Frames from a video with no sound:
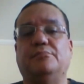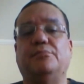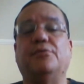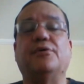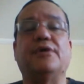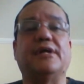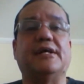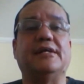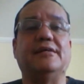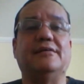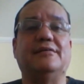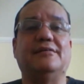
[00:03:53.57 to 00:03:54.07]

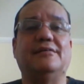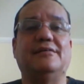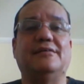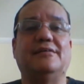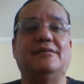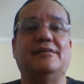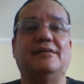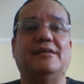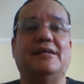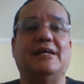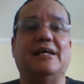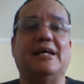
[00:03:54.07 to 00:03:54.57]
Porém,
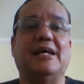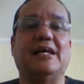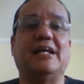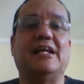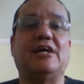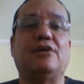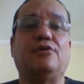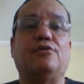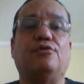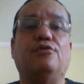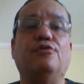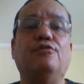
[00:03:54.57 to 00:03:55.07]

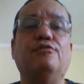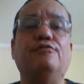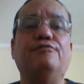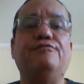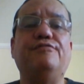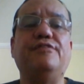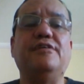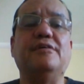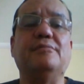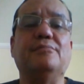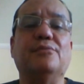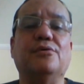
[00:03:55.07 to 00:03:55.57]
ela
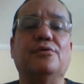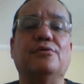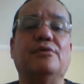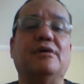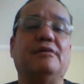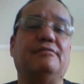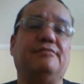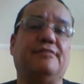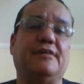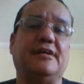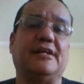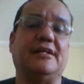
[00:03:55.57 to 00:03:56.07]
confirmou
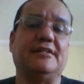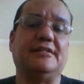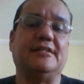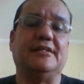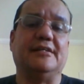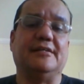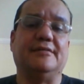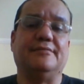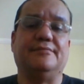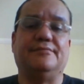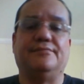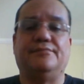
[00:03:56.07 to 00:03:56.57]
a fala
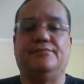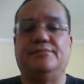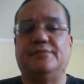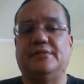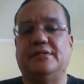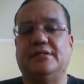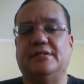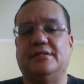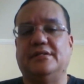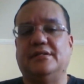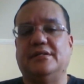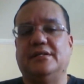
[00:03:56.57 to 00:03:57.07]
dele.
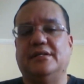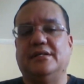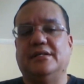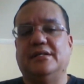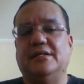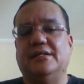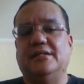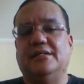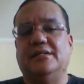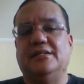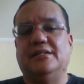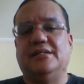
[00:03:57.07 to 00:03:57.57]

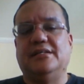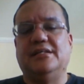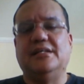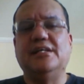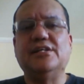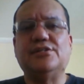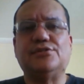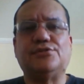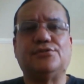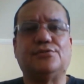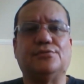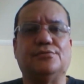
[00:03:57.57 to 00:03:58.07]

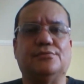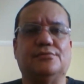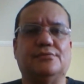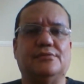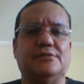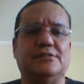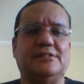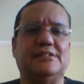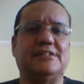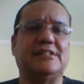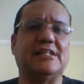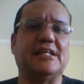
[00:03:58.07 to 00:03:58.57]
Isso
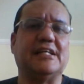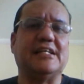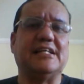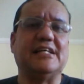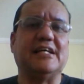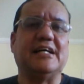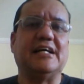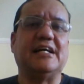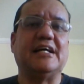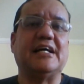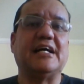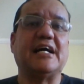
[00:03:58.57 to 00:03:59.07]

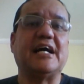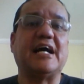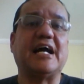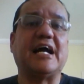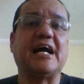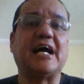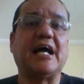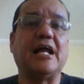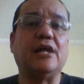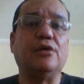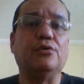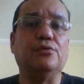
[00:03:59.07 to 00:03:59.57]
seria
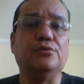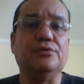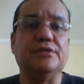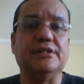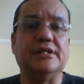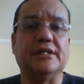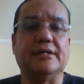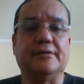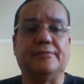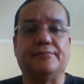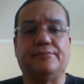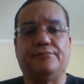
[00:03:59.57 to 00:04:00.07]

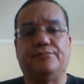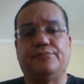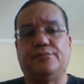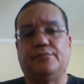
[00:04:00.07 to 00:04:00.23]
calúnia,